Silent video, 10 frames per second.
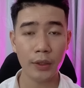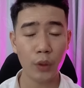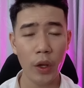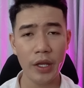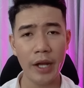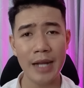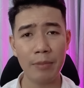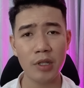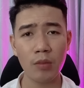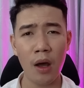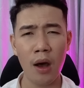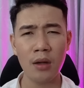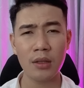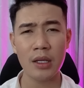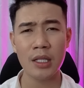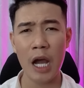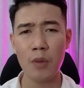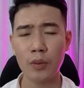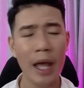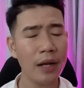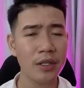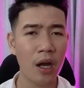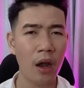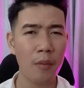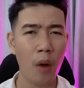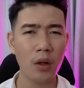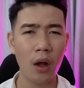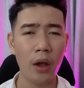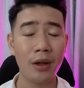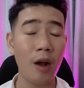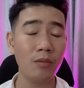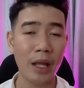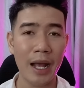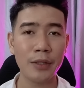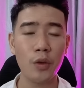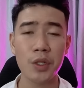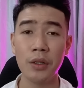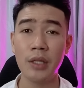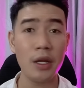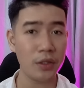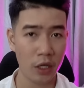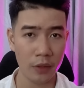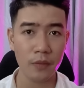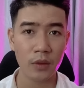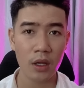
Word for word: Tuy nhiên nằm trong đó thì sau một tháng trời mọi người không thấy anh có sự tiến triển.